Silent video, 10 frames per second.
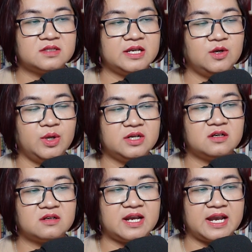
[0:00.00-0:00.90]
Thầy luyện
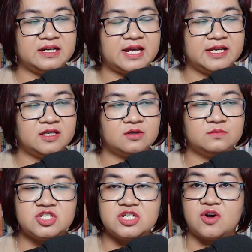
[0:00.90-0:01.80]
được ngải này
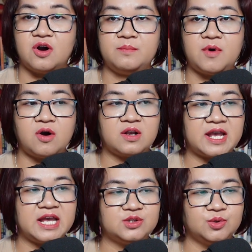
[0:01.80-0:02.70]
cũng chỉ có Mo
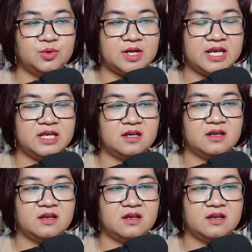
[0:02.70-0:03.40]
Ke Tú đây.